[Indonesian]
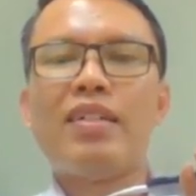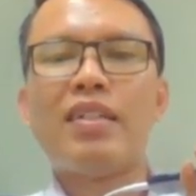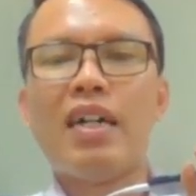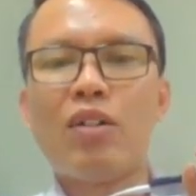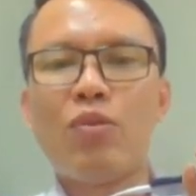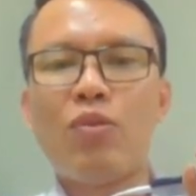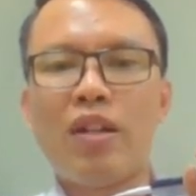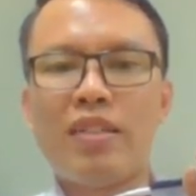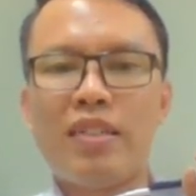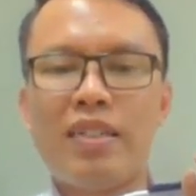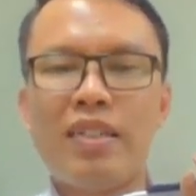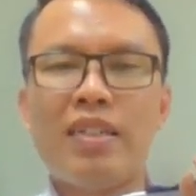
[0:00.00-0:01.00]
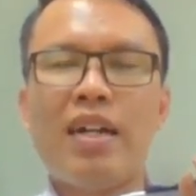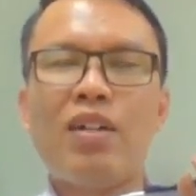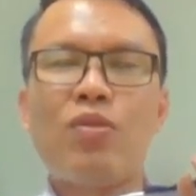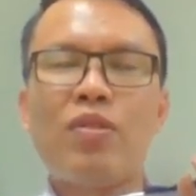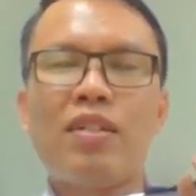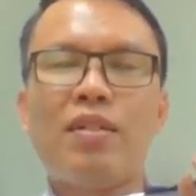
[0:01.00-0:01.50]

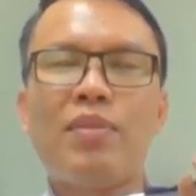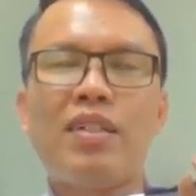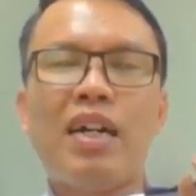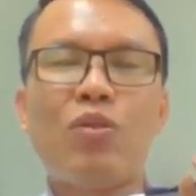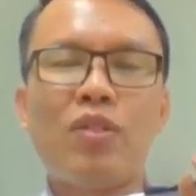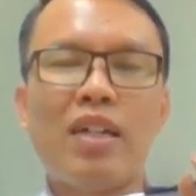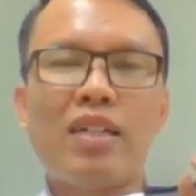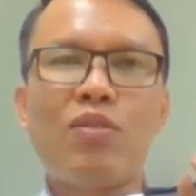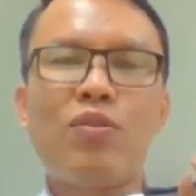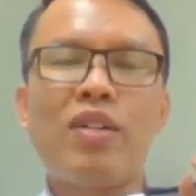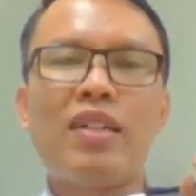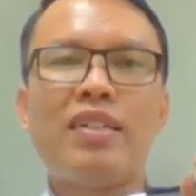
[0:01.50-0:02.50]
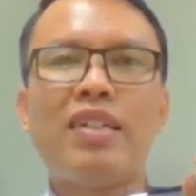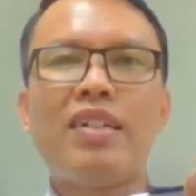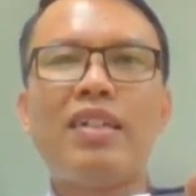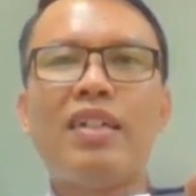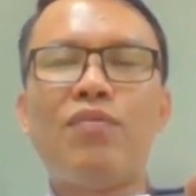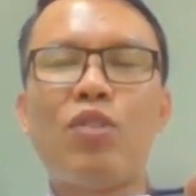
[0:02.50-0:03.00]

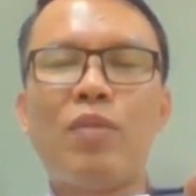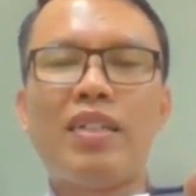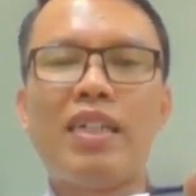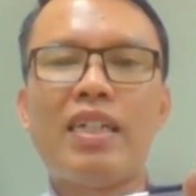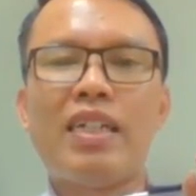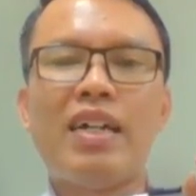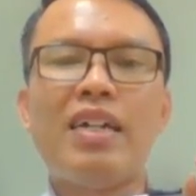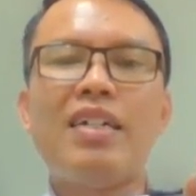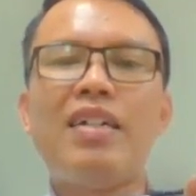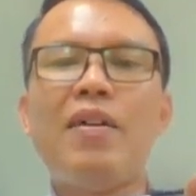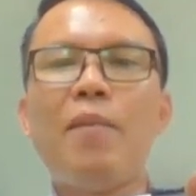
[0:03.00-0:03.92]
seakurat-akuratnya informasi kita